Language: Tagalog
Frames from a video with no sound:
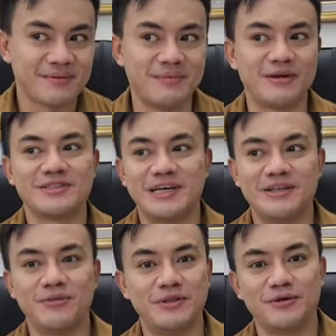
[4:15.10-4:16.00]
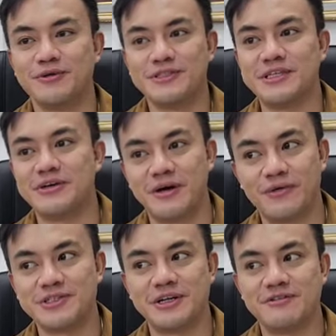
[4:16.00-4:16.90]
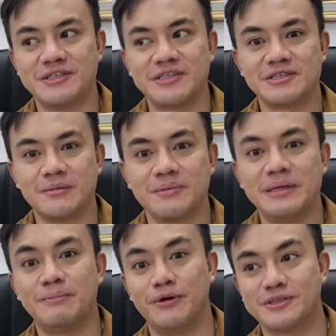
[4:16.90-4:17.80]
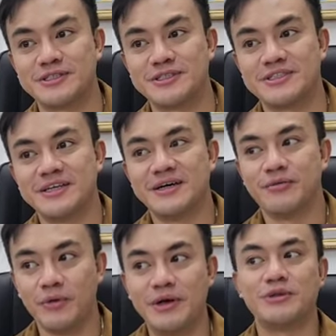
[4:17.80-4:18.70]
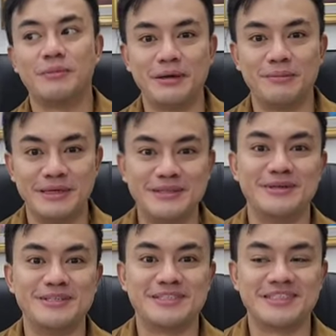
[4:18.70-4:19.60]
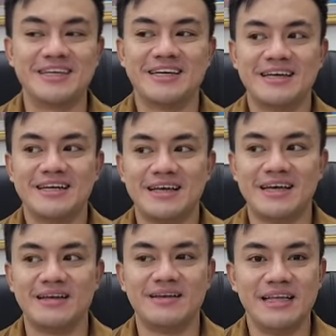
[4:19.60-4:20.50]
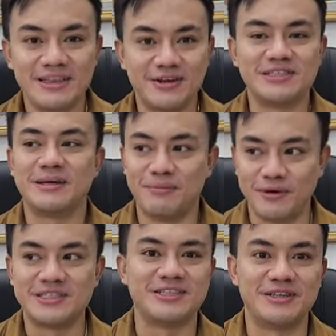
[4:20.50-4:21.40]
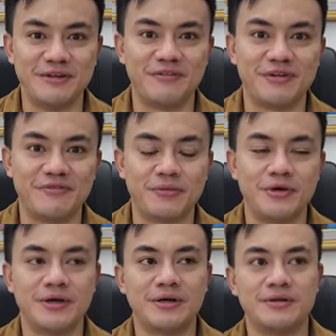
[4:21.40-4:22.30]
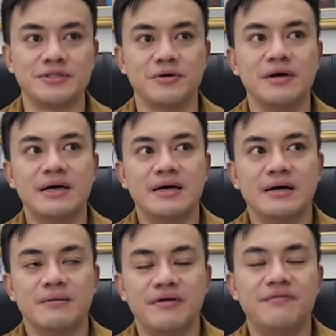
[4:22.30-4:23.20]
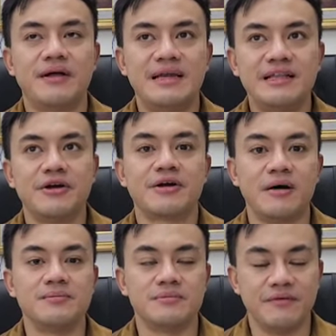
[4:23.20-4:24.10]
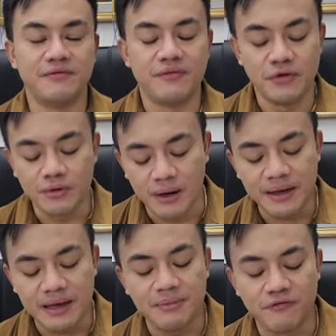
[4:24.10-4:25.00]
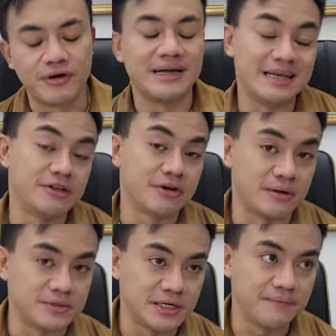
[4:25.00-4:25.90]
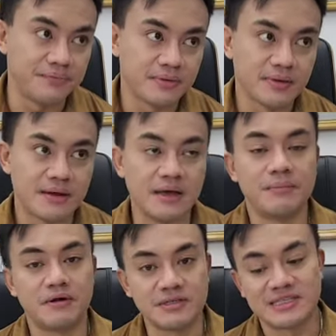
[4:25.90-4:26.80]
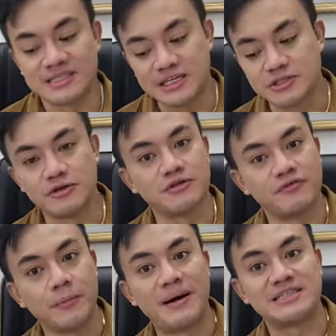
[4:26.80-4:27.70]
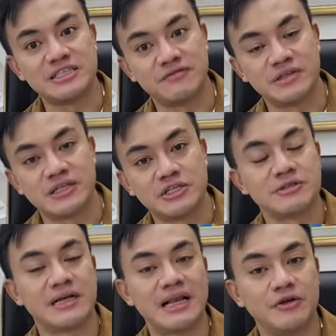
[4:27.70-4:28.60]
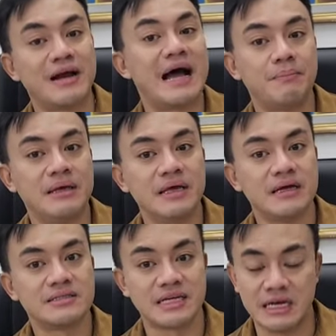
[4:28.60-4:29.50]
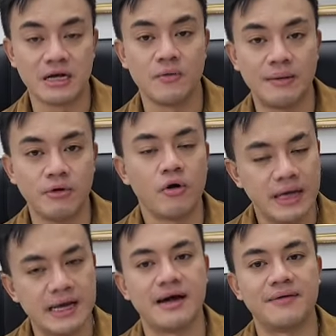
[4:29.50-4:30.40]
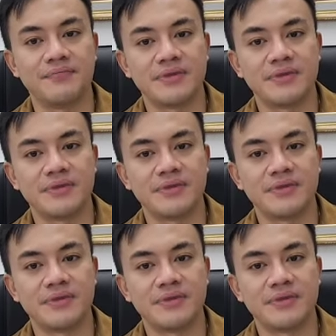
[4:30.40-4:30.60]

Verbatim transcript: because I, we don't consider ourselves in this company boss we want to become leaders and leaders and bosses are different from one another so if the leader come if you come in before the leader comes in and because as a result of your positive intention that you're happy sa ginagawa mo okay na